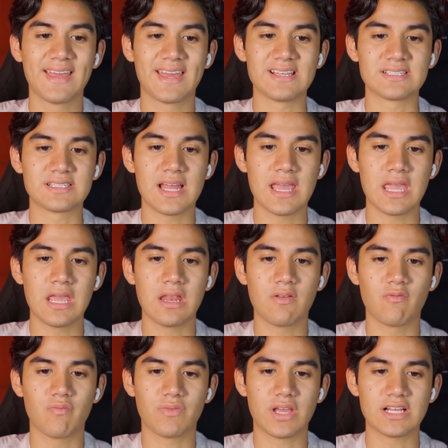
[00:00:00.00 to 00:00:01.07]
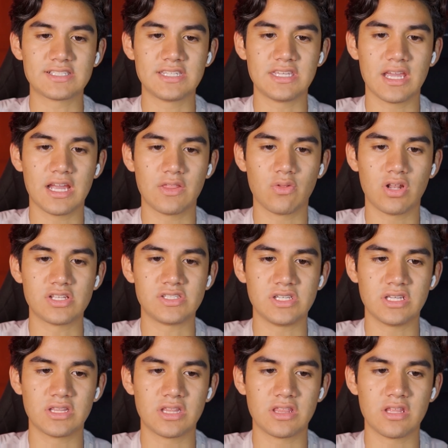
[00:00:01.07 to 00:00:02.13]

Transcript: que está en, casi llegando a la siguiente